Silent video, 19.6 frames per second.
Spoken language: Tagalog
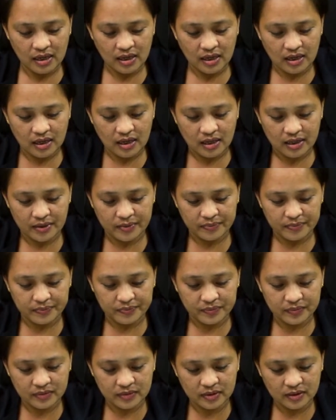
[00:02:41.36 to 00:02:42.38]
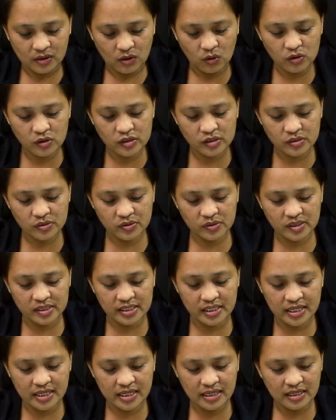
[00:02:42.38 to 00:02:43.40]
um, Also
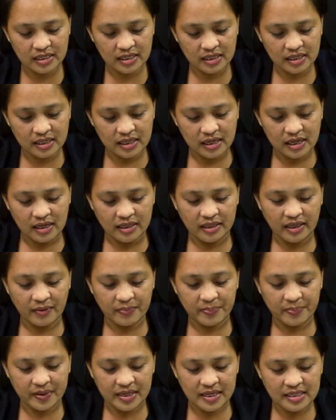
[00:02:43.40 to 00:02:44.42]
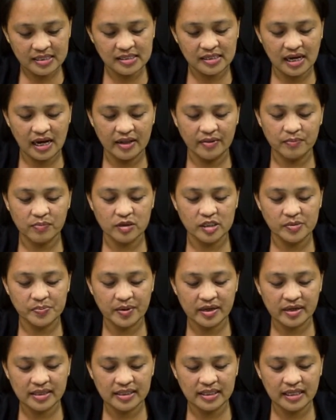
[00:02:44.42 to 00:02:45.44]
seek the peace and
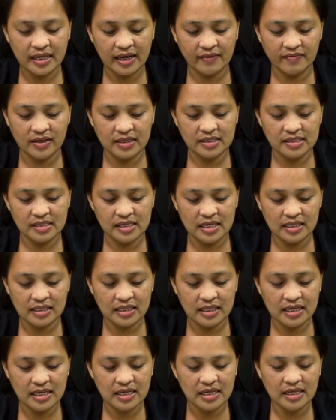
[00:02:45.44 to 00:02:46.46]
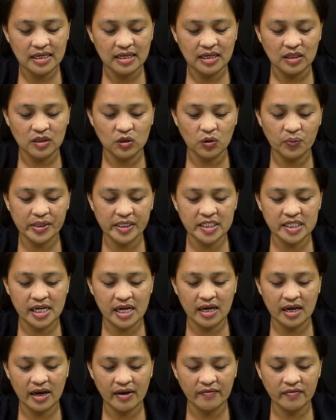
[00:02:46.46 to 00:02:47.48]
prosperity of the city to which
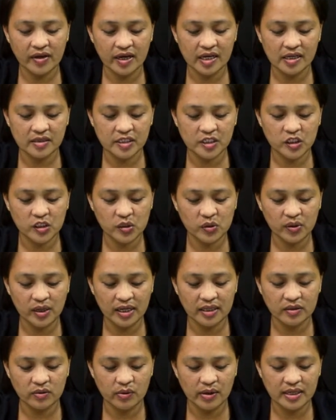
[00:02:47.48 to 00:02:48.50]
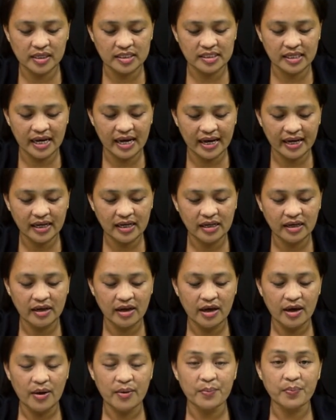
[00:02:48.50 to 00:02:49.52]
I have carried you and to exile.
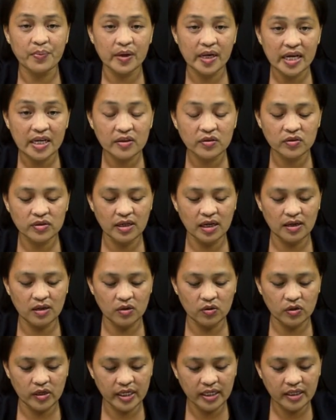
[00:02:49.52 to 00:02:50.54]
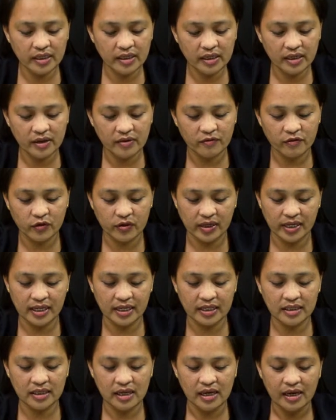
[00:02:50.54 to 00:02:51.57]
Pray to the Lord for
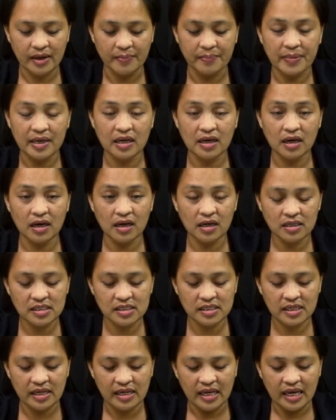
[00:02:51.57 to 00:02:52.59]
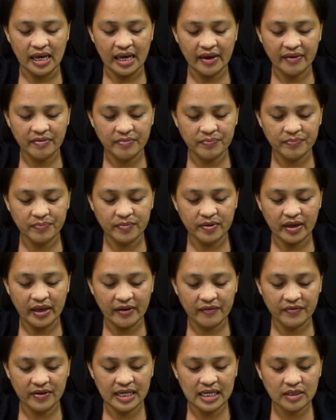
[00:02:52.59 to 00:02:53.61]
it because it,
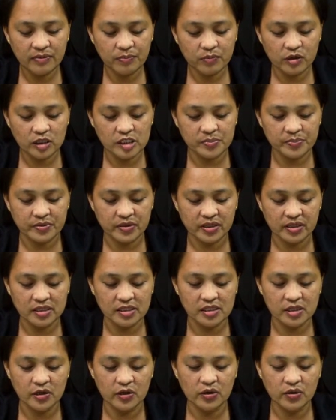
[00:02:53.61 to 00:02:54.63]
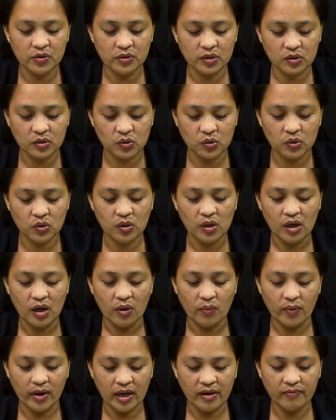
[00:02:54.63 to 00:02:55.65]
if it prospers, you too
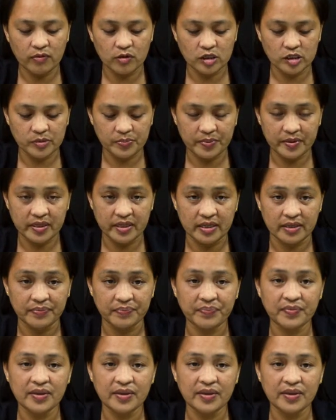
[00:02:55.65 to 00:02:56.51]
will prosper.